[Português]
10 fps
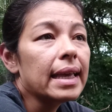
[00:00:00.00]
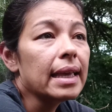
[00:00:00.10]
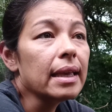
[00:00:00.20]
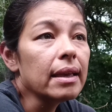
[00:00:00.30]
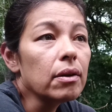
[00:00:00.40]

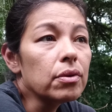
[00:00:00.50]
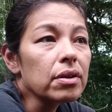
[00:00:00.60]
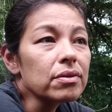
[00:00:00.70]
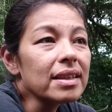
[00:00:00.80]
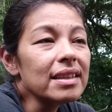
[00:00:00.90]
e o que
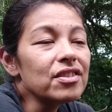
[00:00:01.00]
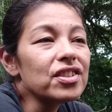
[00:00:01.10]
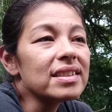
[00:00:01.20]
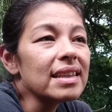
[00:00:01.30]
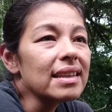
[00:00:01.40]
eu tô querendo
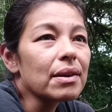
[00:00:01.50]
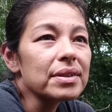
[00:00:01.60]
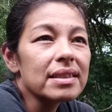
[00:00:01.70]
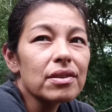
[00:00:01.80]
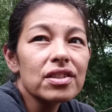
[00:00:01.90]
dizer, né, com
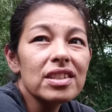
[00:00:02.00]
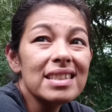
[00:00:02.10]
esse negócio de